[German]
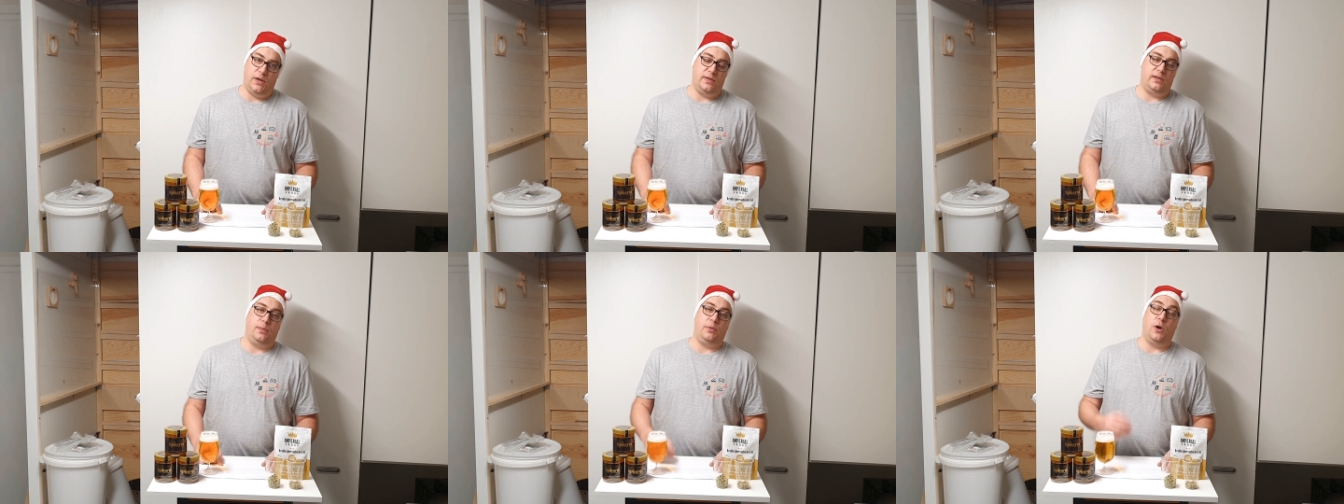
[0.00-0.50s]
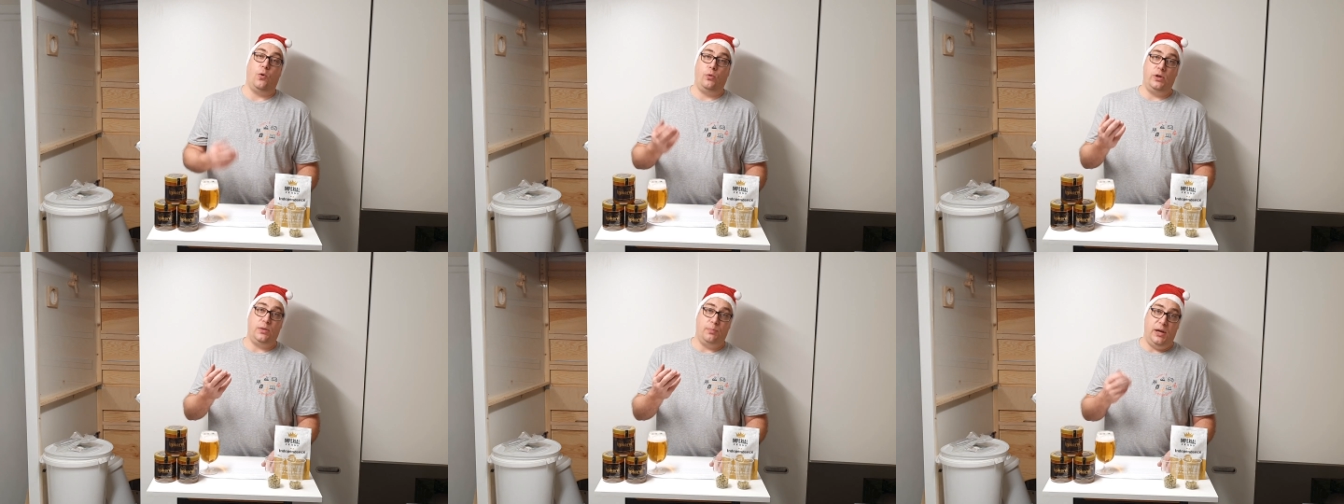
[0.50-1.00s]
Also es gibt ja
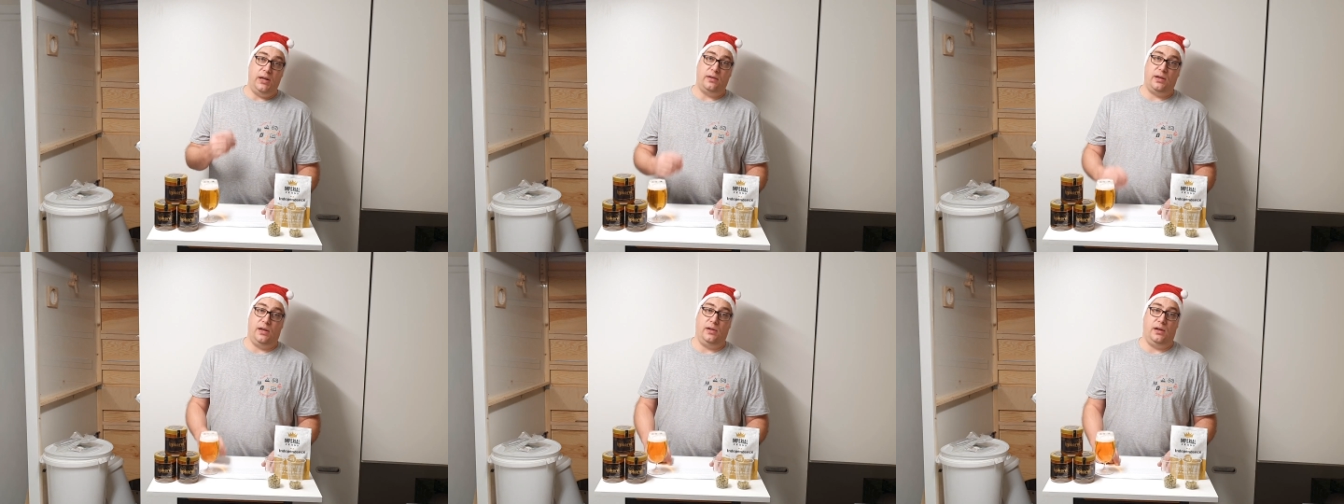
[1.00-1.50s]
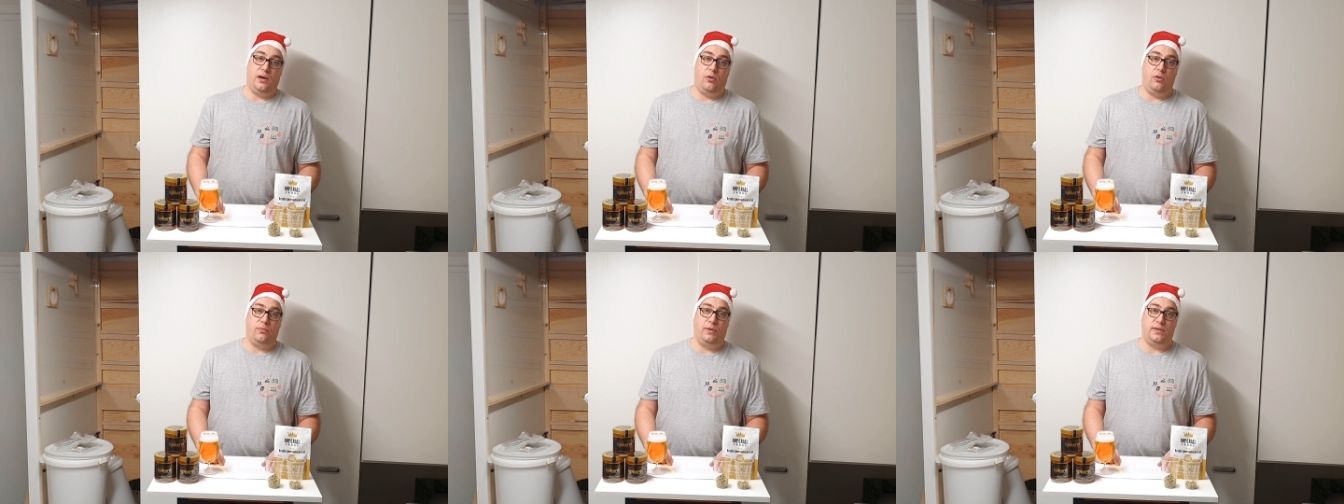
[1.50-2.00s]
Honigmet, kennt ihr
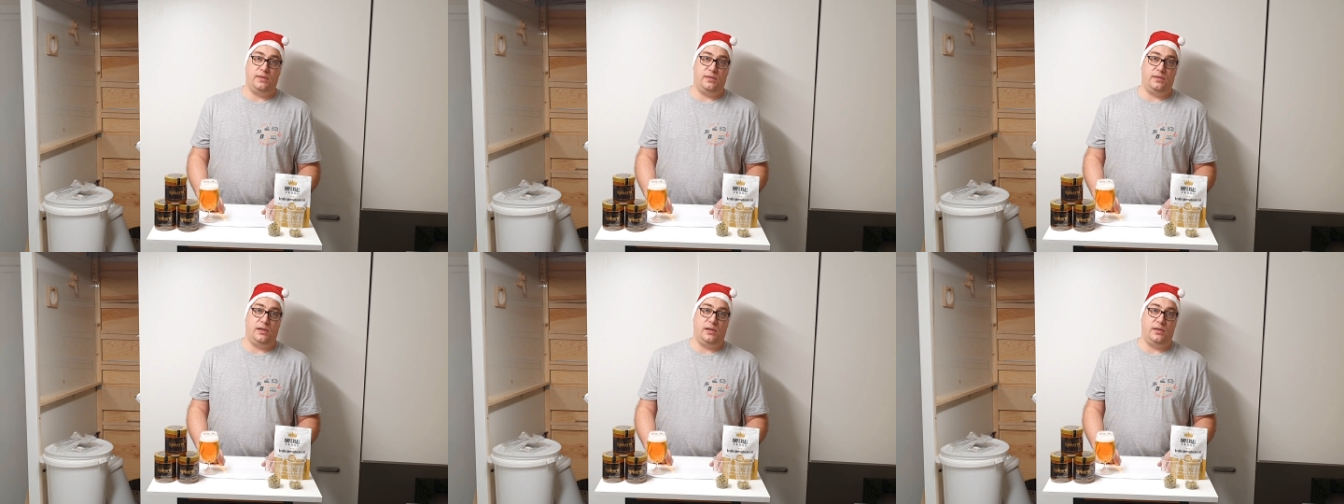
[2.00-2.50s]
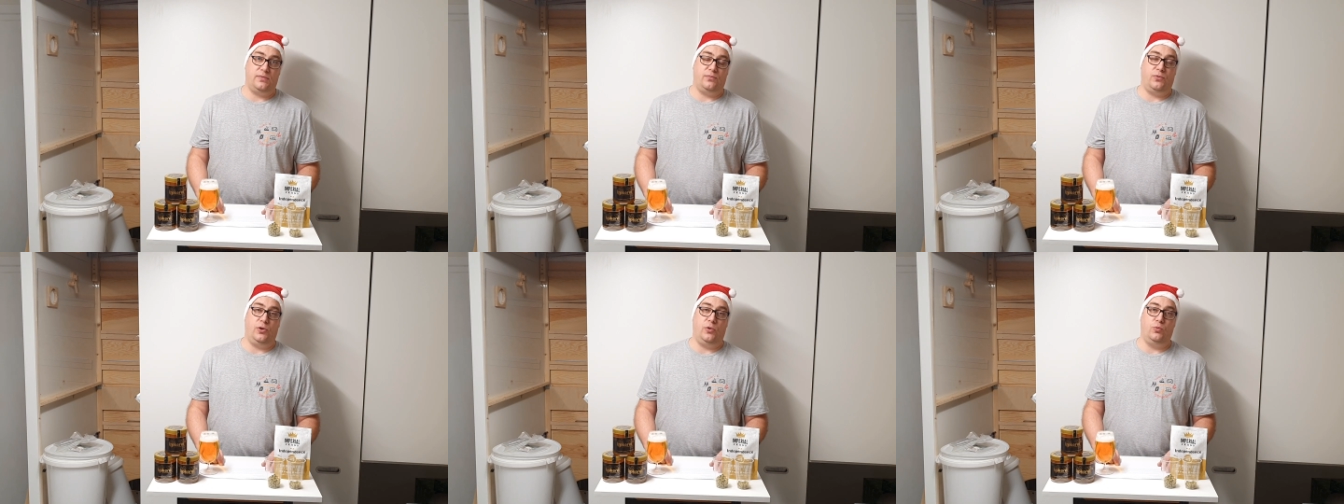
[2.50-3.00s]
auch, was ist das
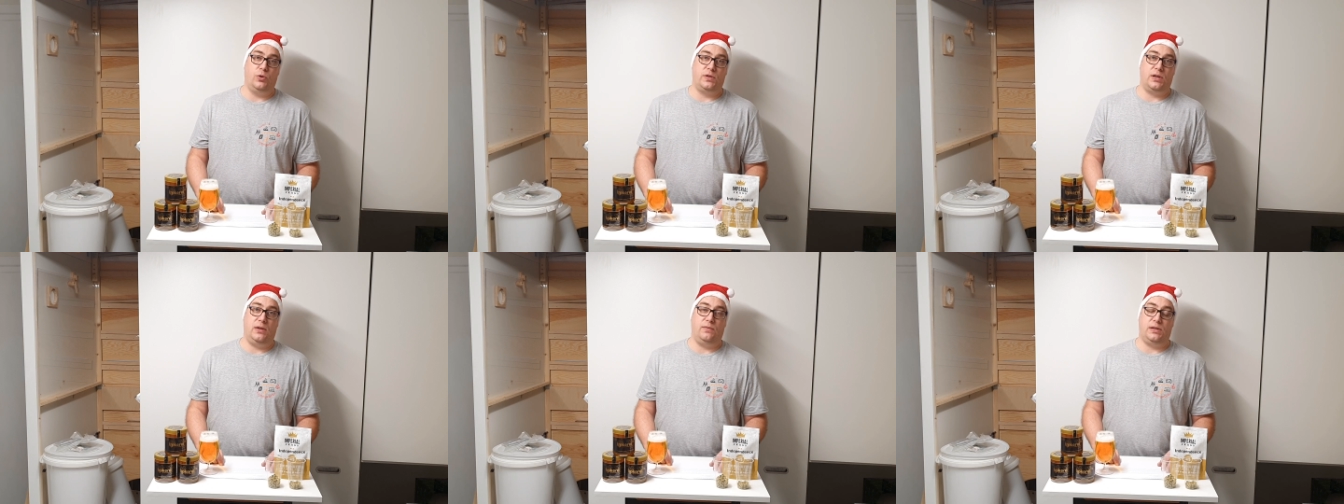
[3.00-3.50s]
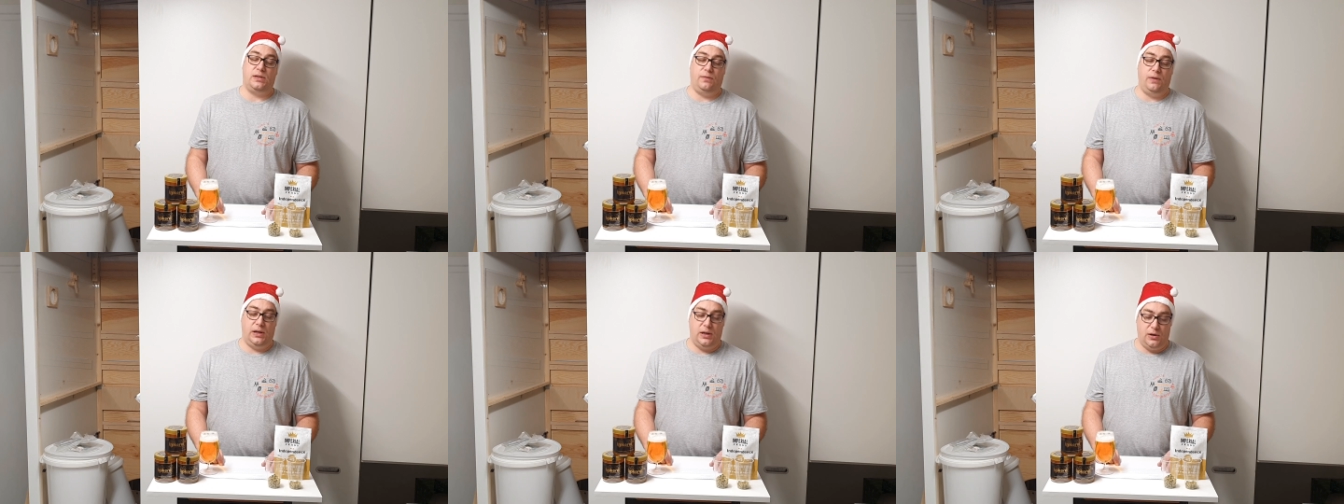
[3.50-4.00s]
von den Urzeiten, was die
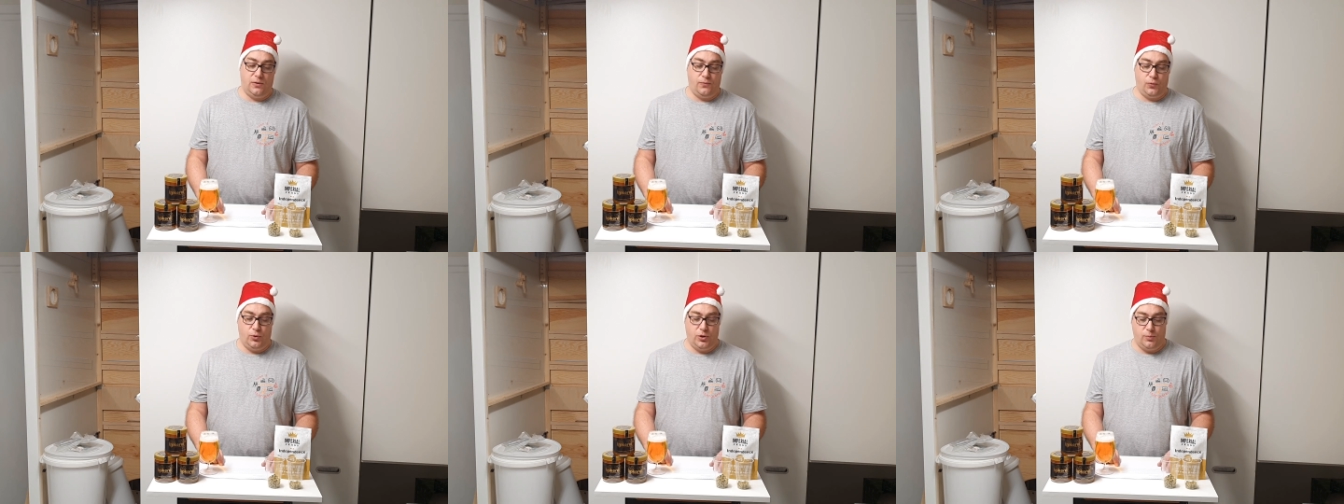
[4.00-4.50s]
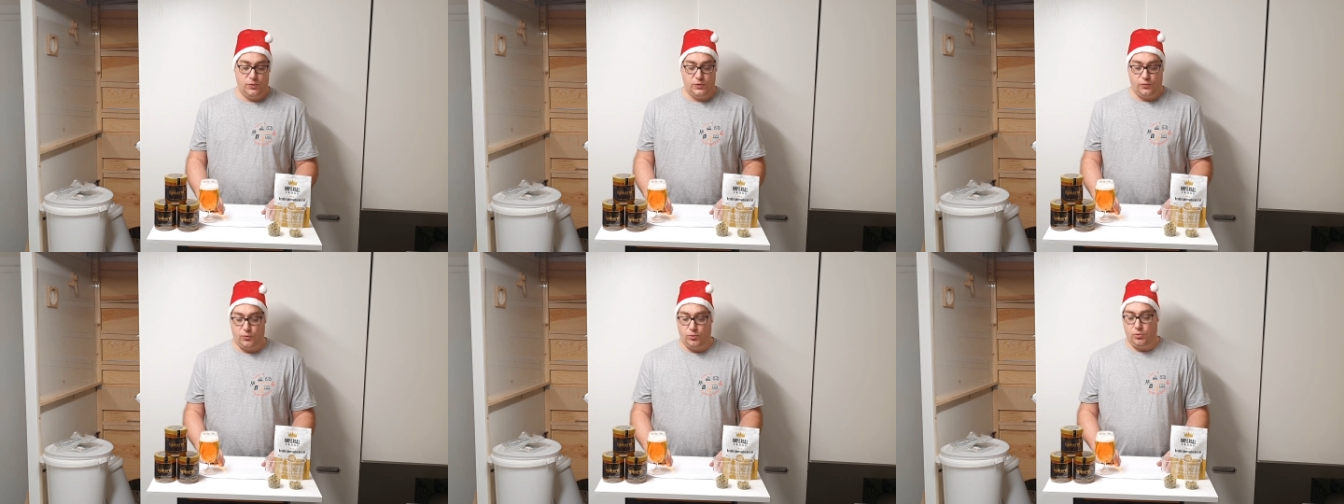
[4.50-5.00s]
Wikinger früher immer
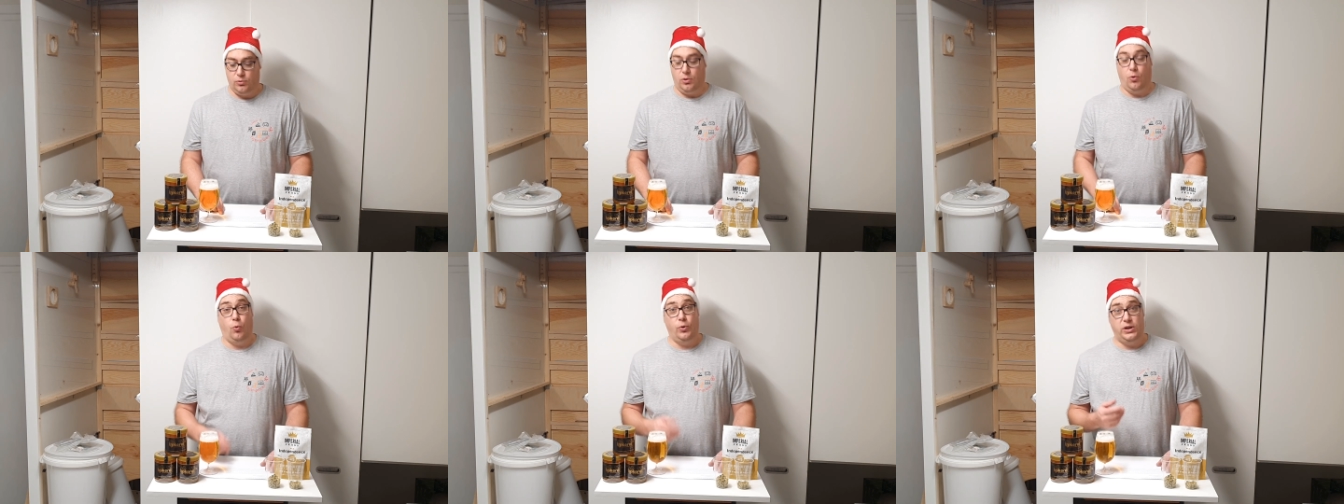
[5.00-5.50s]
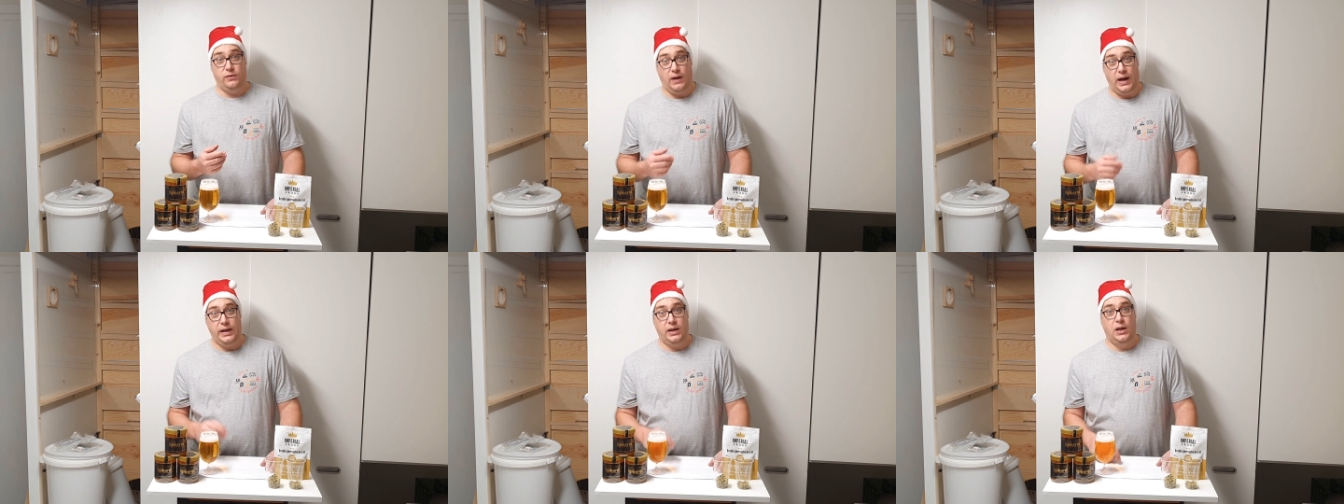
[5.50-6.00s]
so, oder
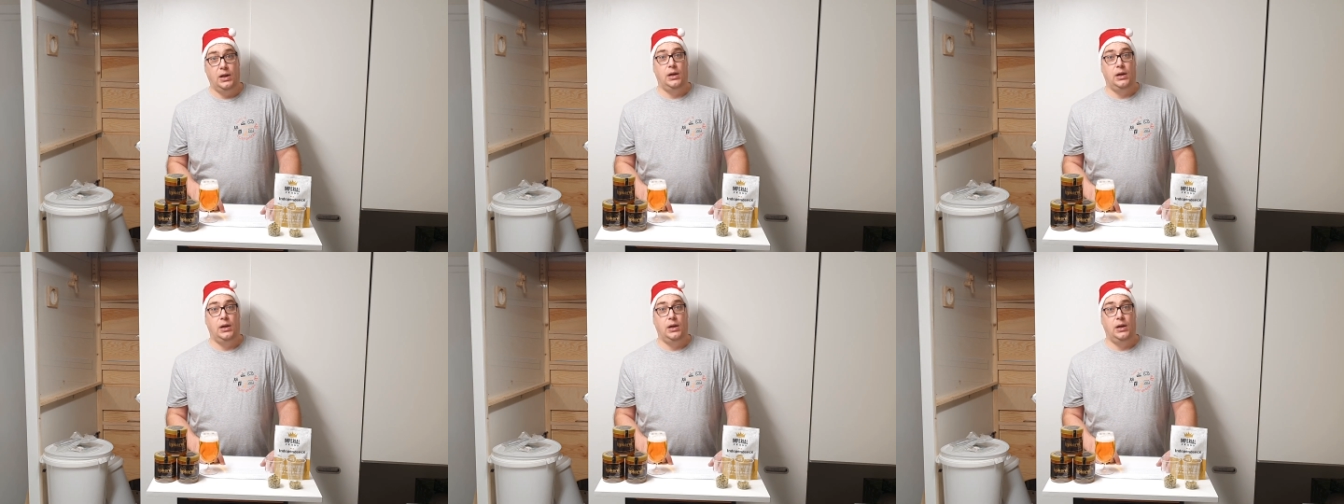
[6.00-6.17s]
Honigwein,